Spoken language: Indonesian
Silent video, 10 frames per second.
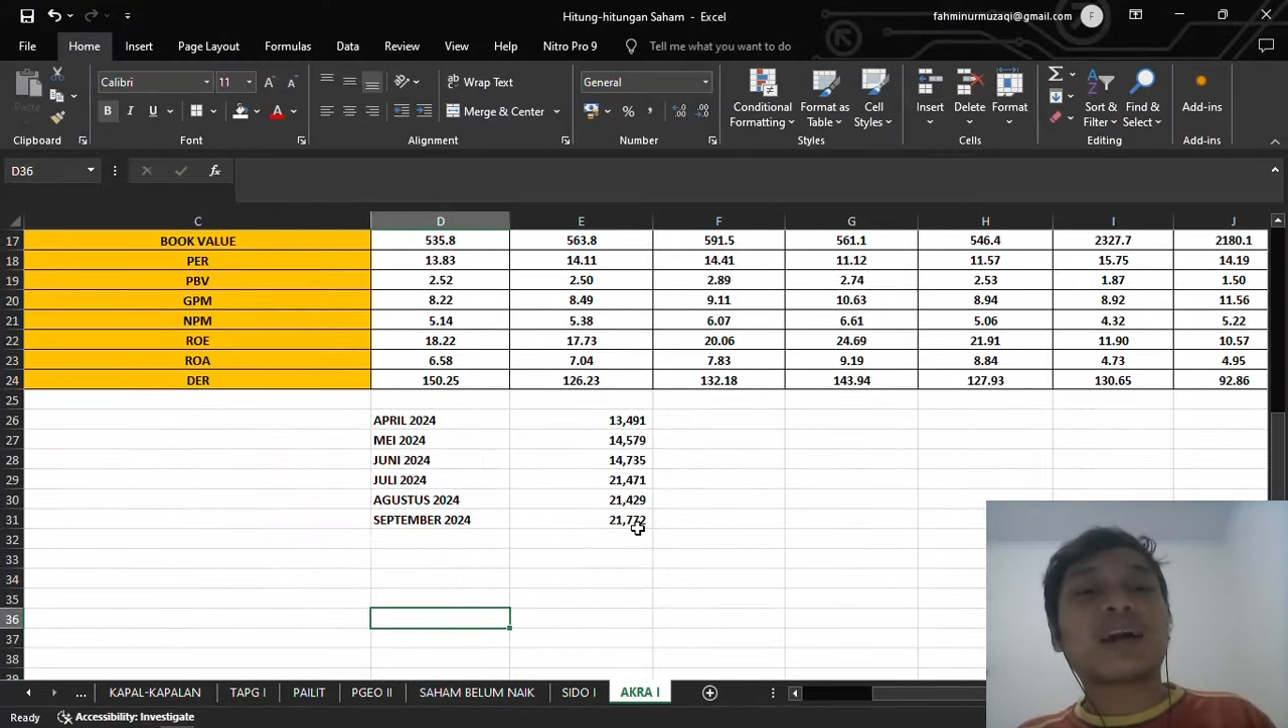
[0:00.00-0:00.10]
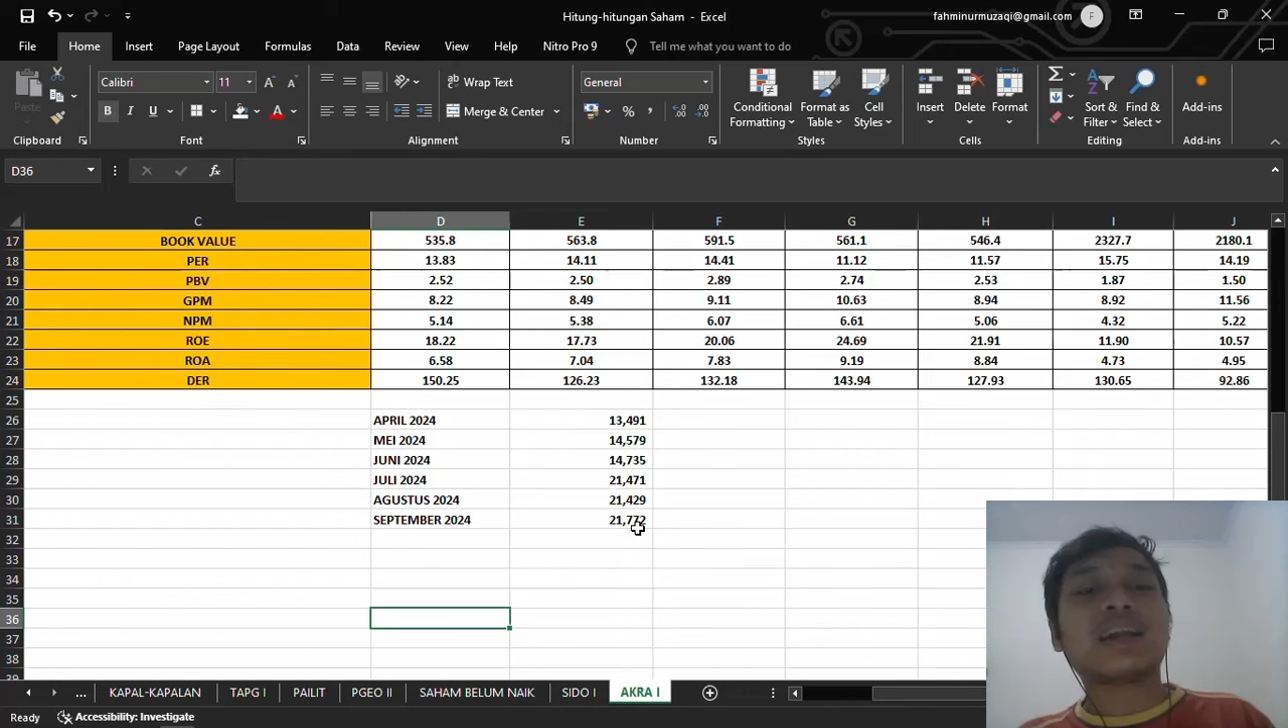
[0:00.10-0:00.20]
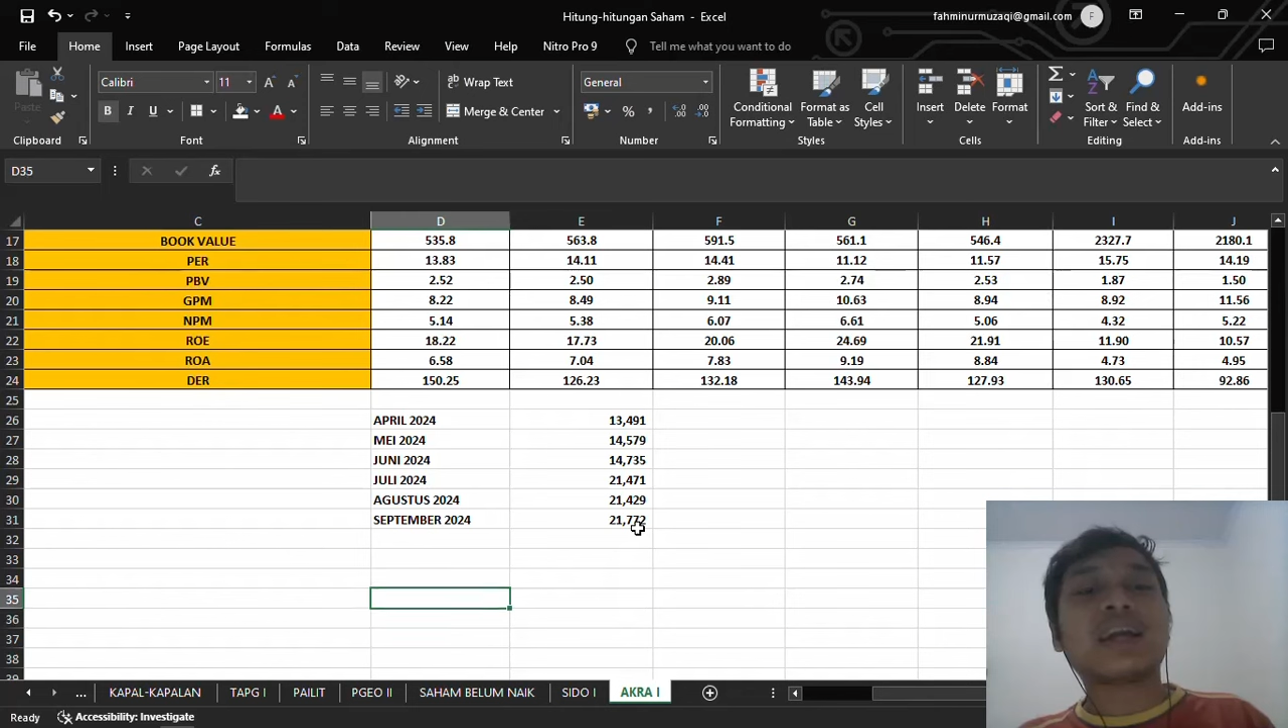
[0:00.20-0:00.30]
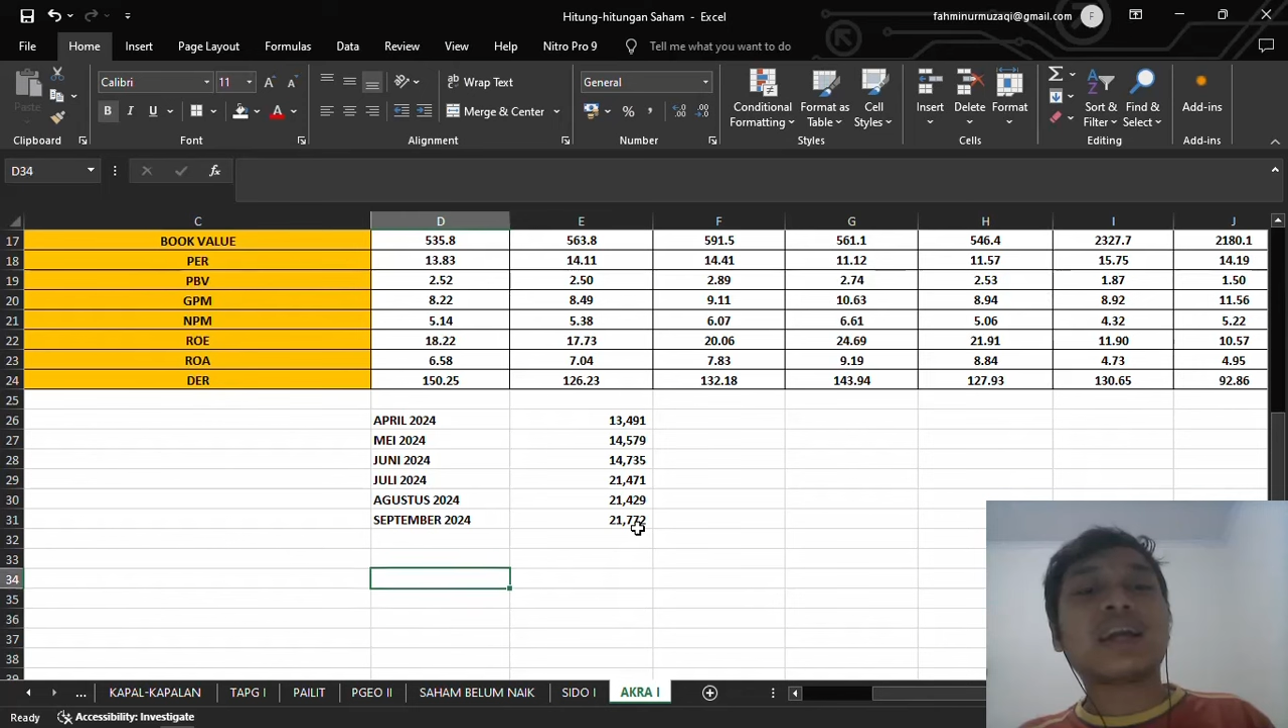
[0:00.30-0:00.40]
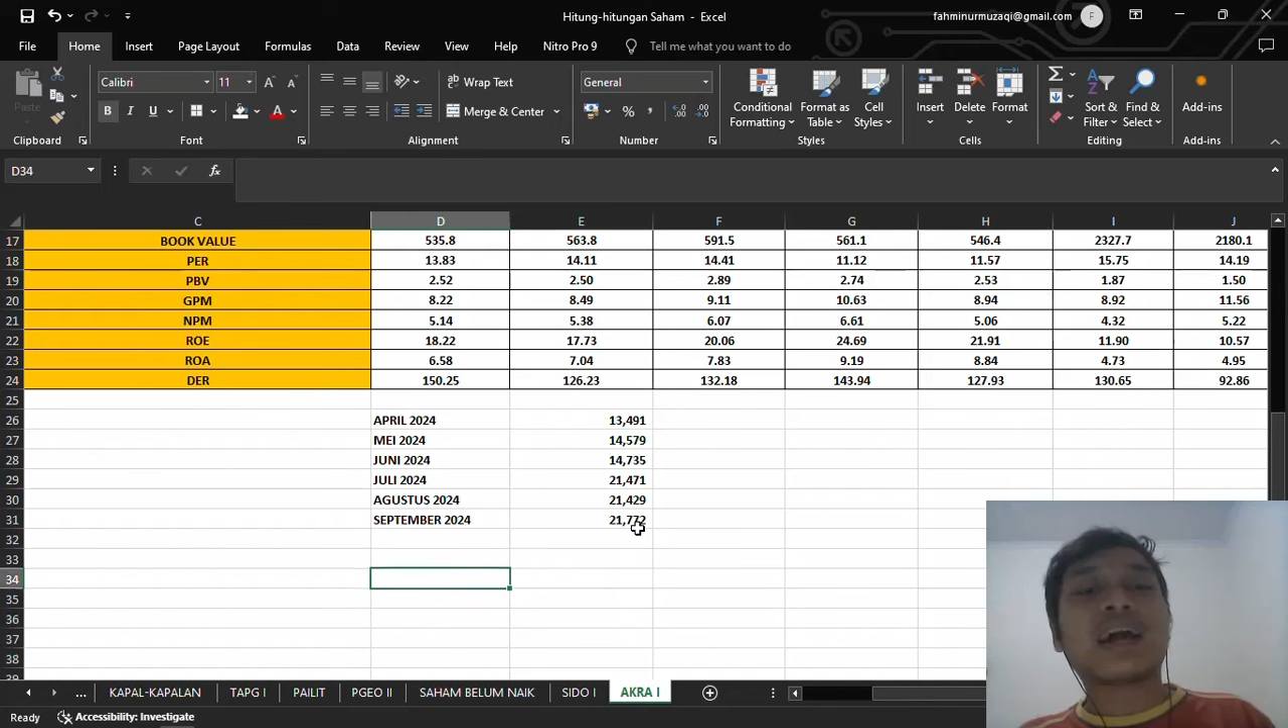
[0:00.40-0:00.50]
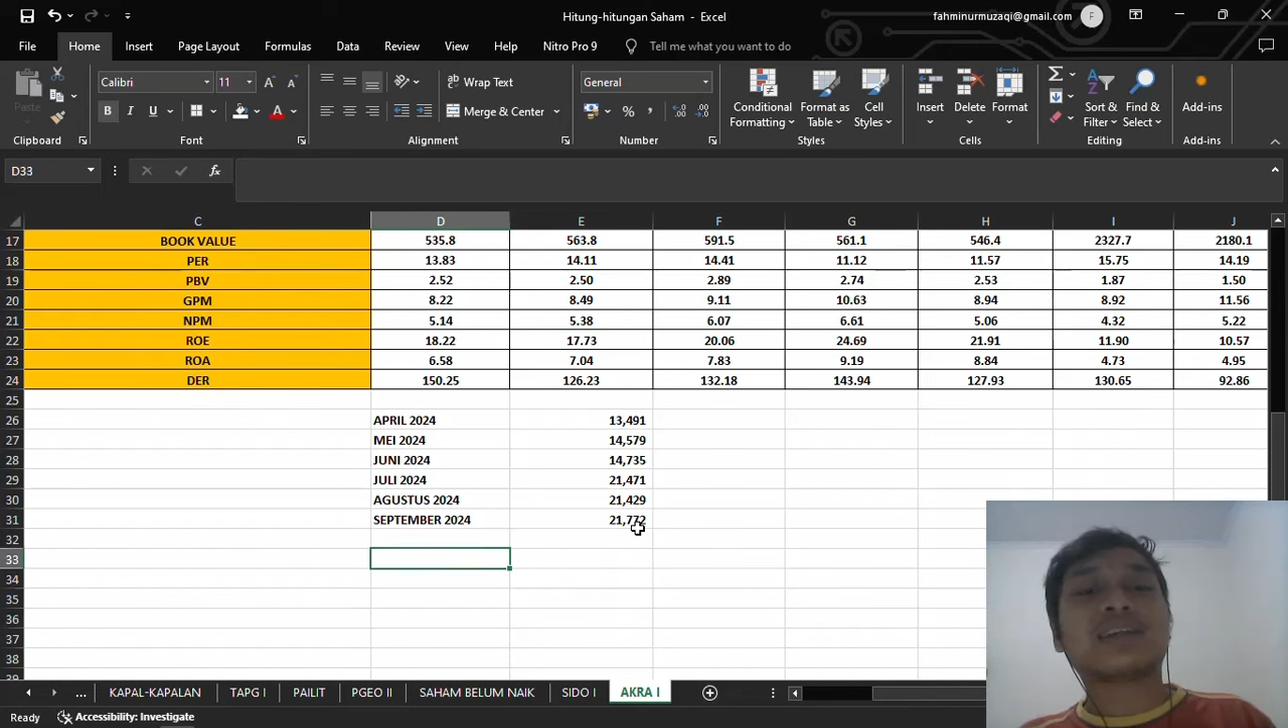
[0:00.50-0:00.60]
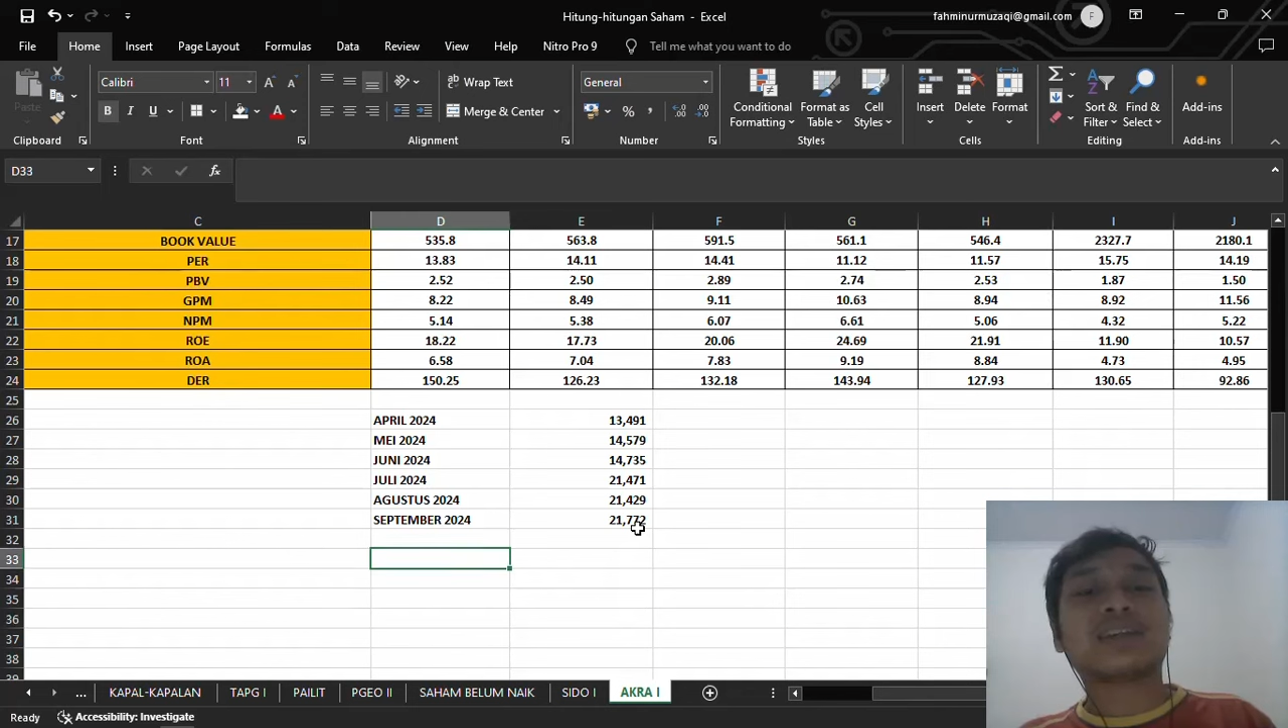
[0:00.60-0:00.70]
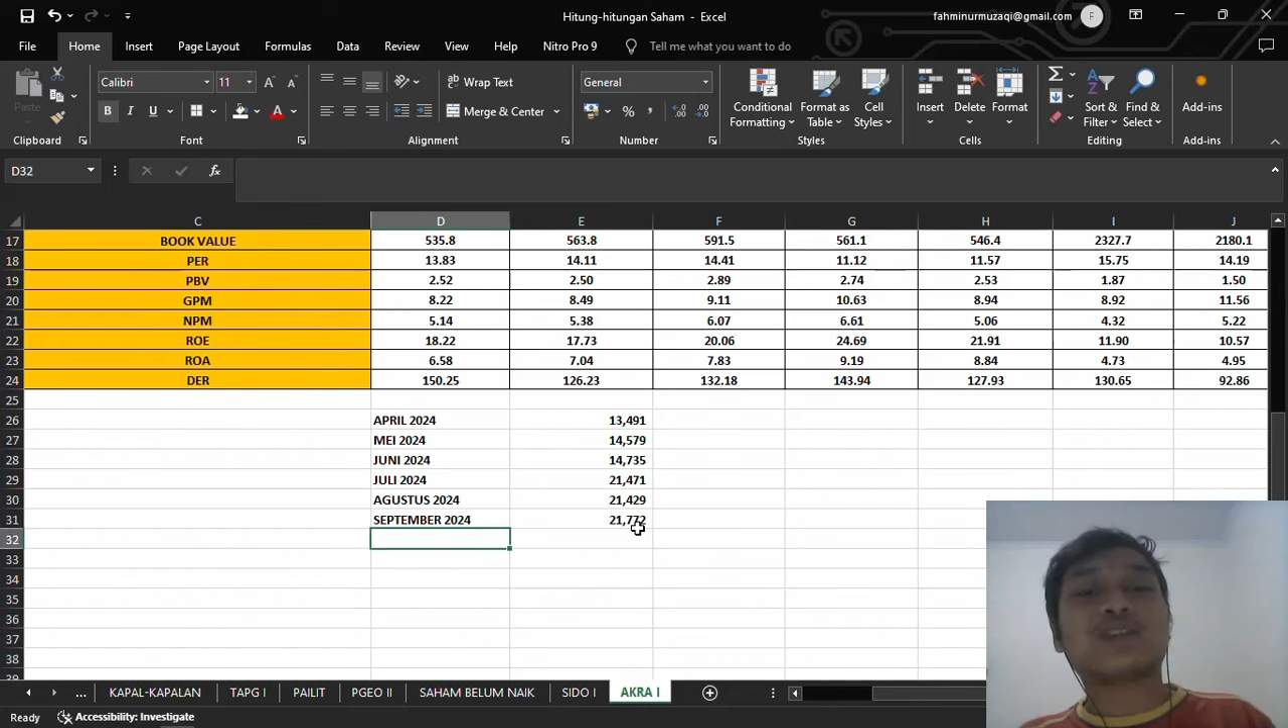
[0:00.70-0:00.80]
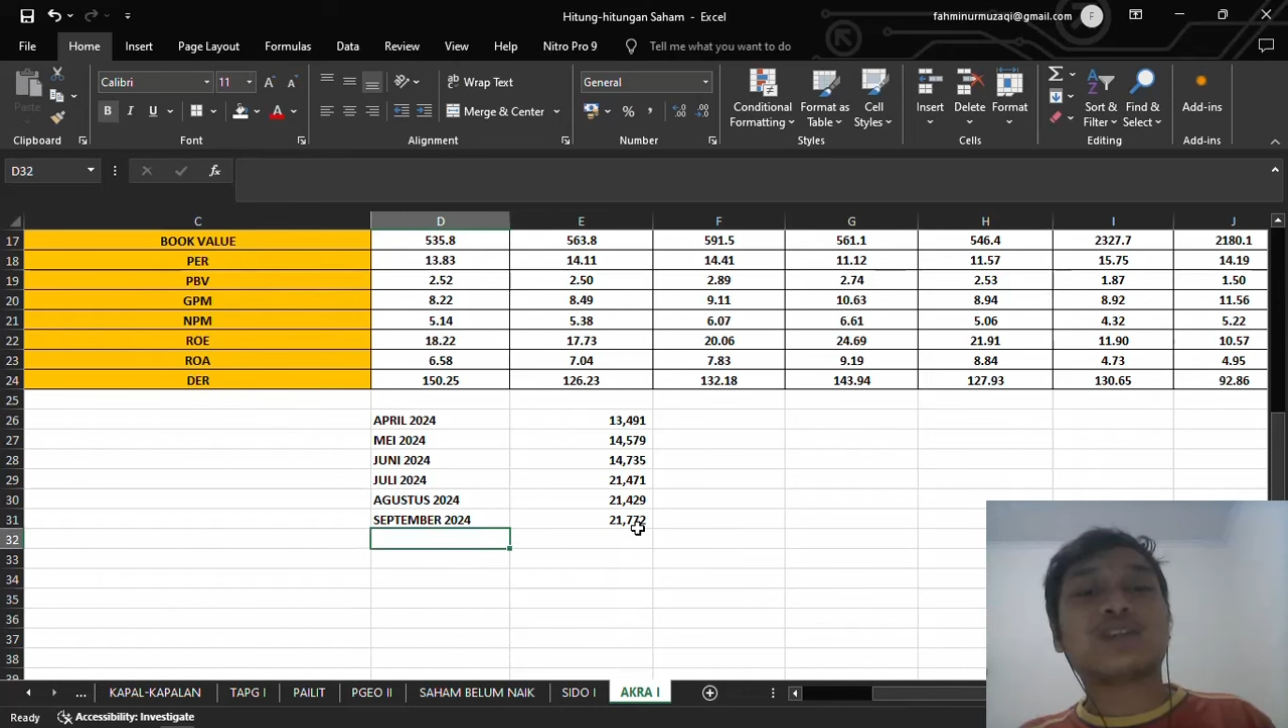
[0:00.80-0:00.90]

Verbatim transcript: Kayak gini guys,